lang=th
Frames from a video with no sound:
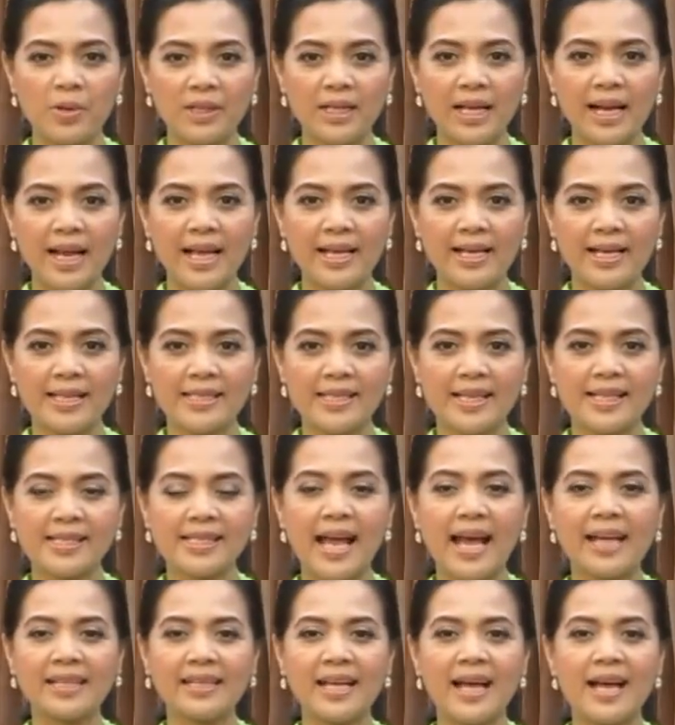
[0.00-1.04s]
วิทยาลัยเกษตร
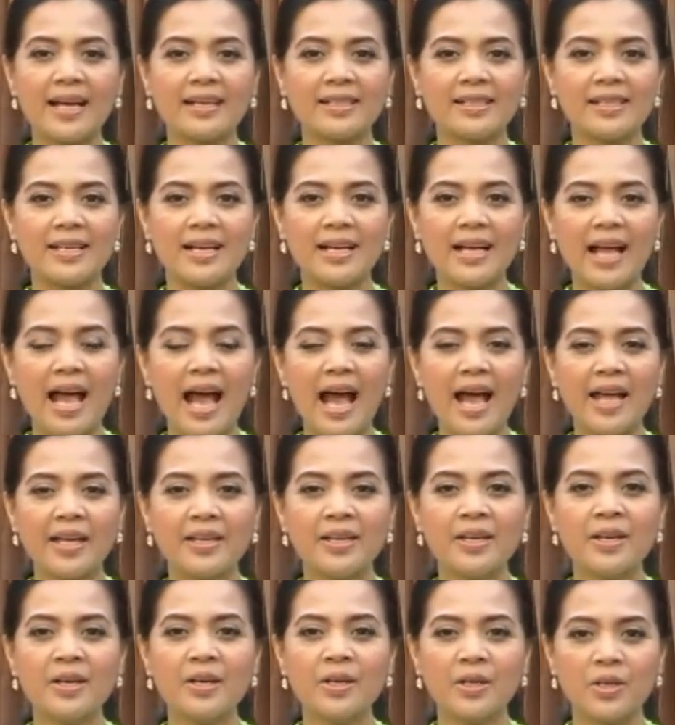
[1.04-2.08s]
ศาสตร์ทางเครือข่าย
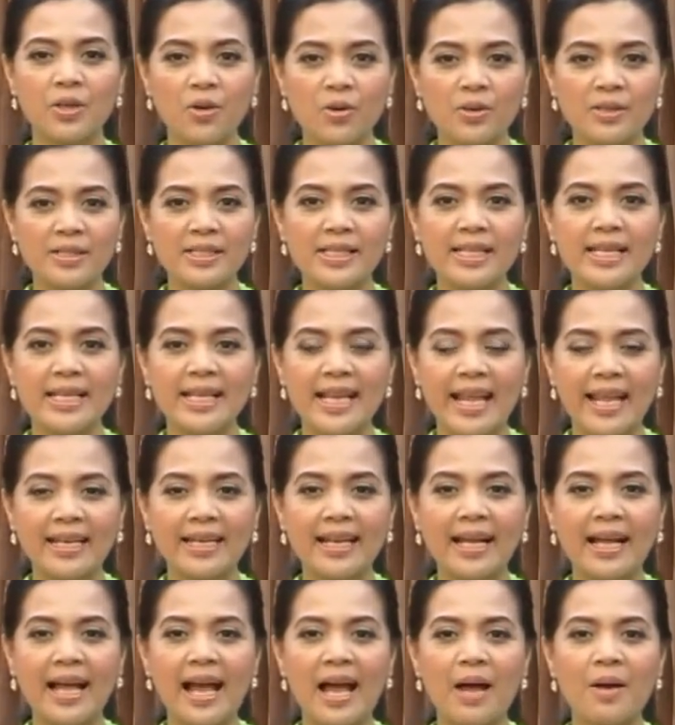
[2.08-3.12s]
นนทรีเน็ต
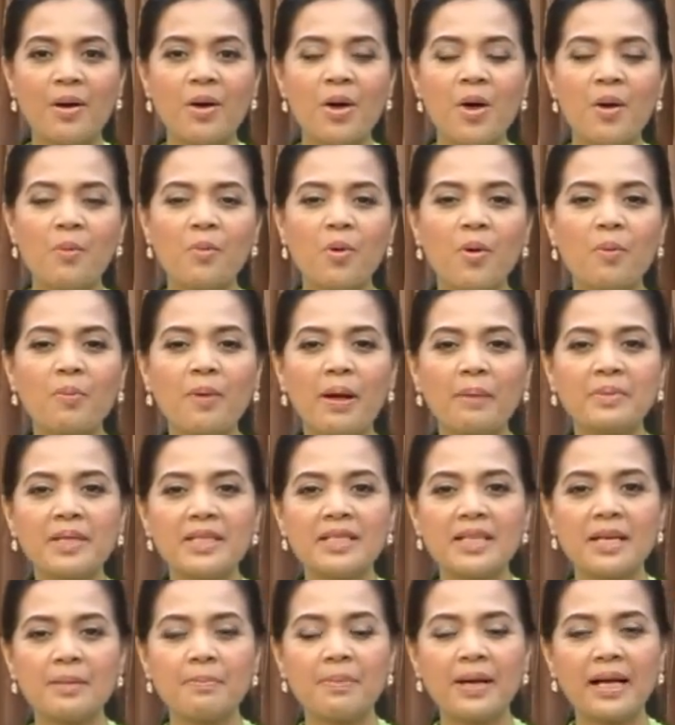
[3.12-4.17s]
นะคะพบกับ
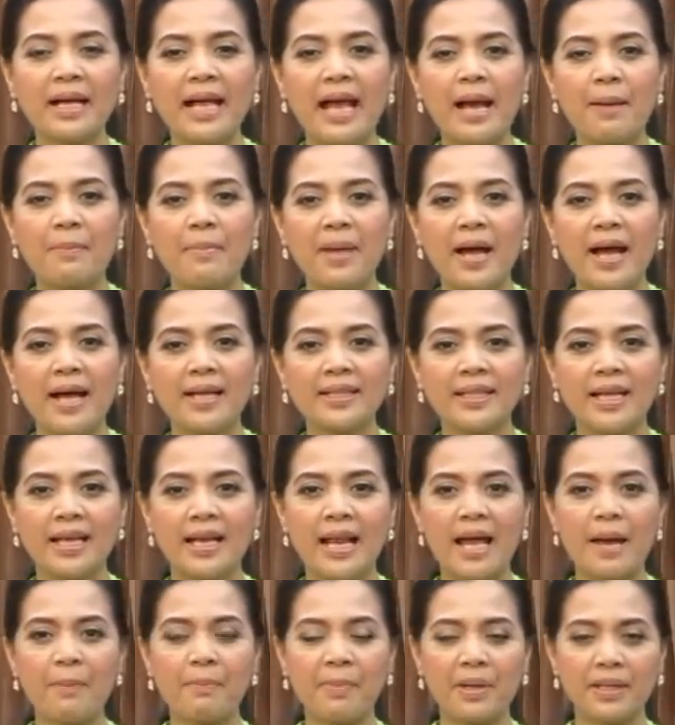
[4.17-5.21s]
ดิฉันปกามาศ ธ
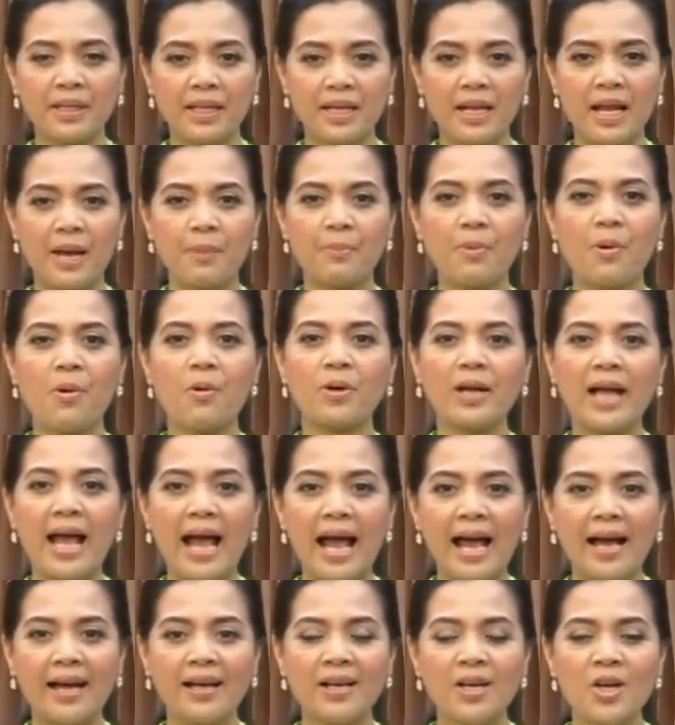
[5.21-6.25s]
นปัฒนพงศ์
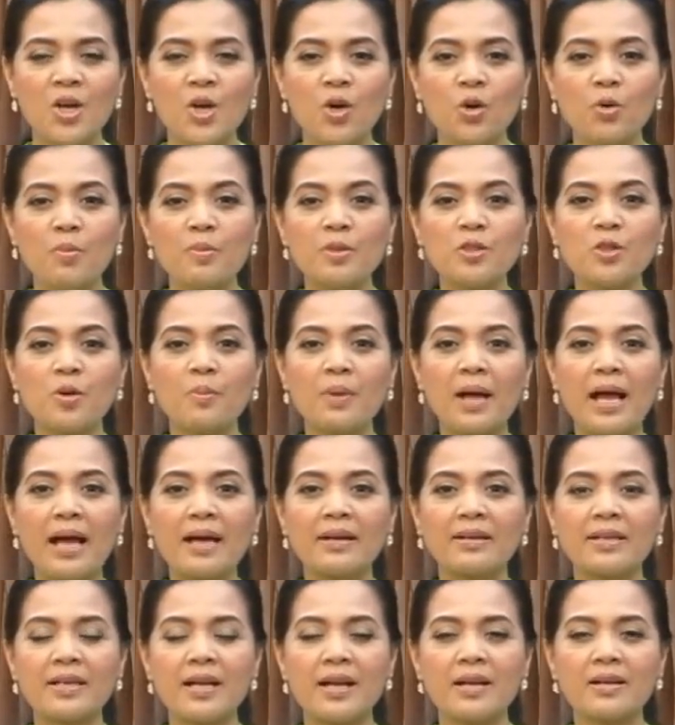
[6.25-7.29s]
ค่ะคุณผู้ชม
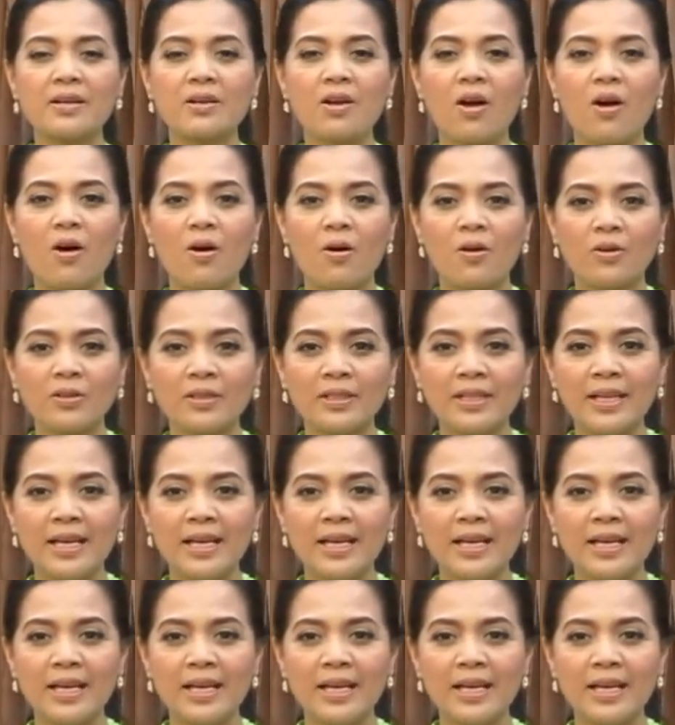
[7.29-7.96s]
คะเรื่องของ